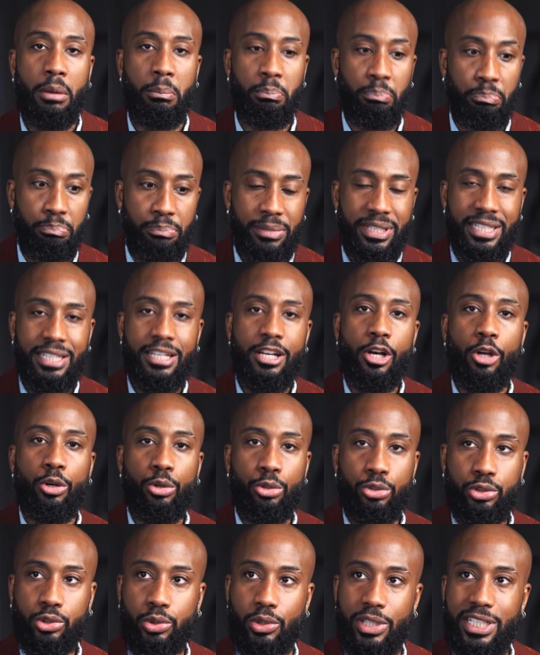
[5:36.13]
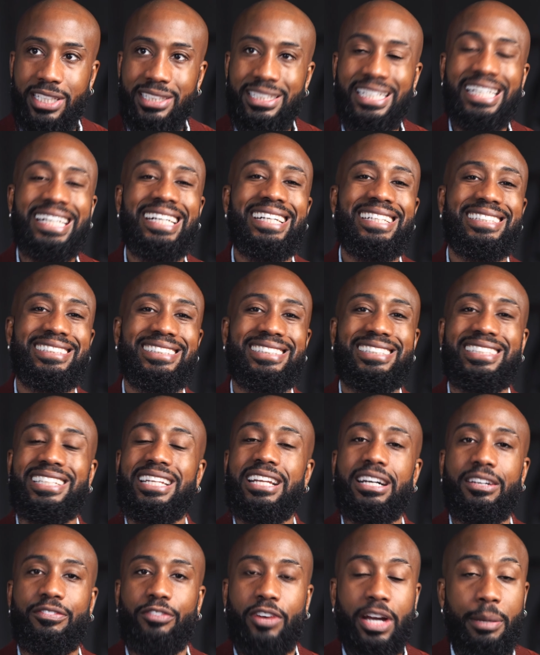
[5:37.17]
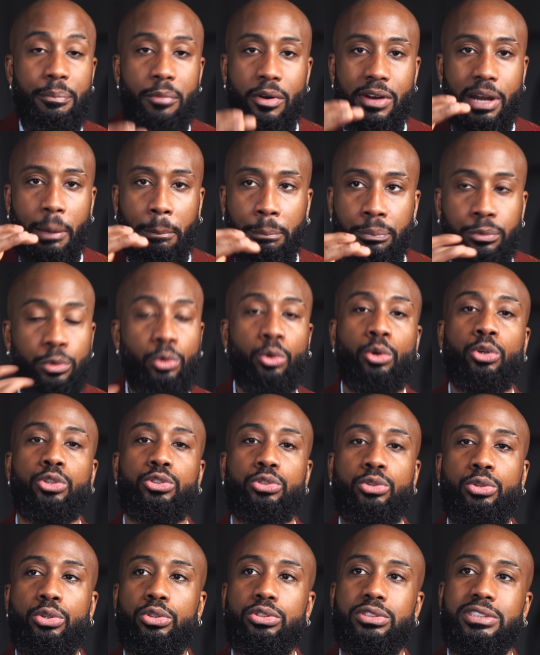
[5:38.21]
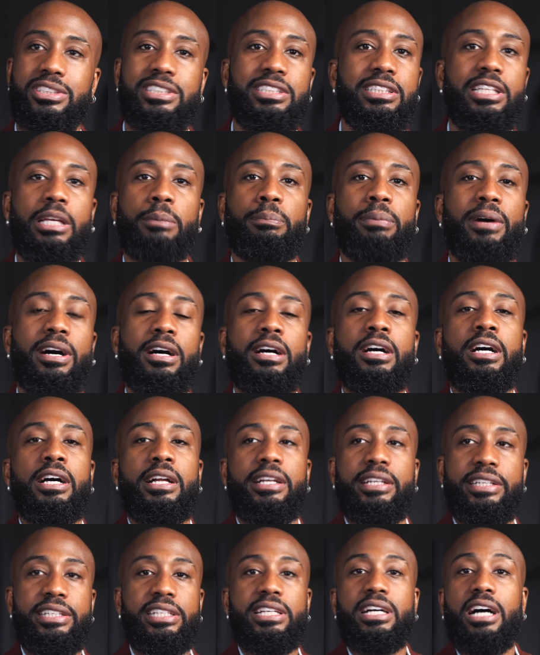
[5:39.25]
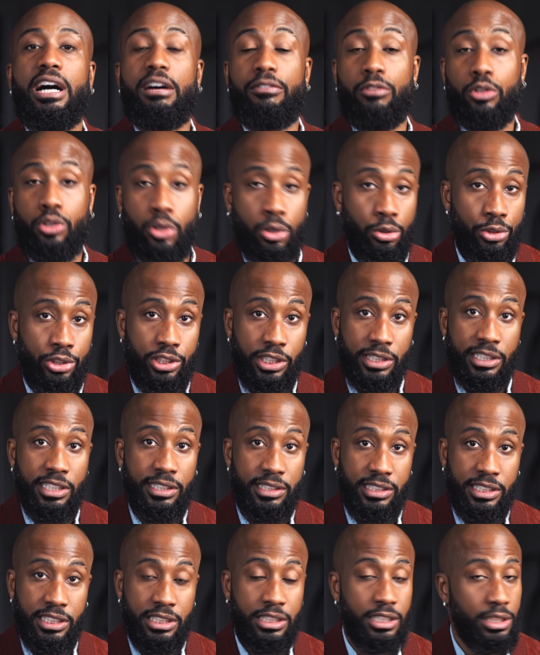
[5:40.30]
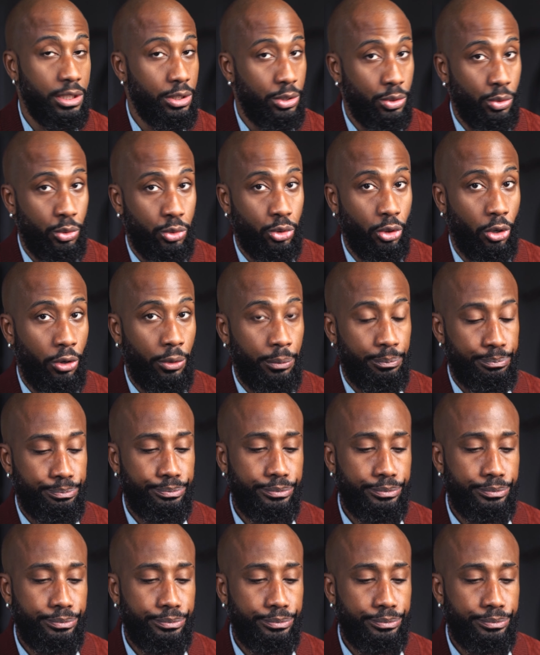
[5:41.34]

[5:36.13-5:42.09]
Mais le soleil, c'est là vraiment la plus grosse cause qui n'est pas liée à votre génétique et au temps.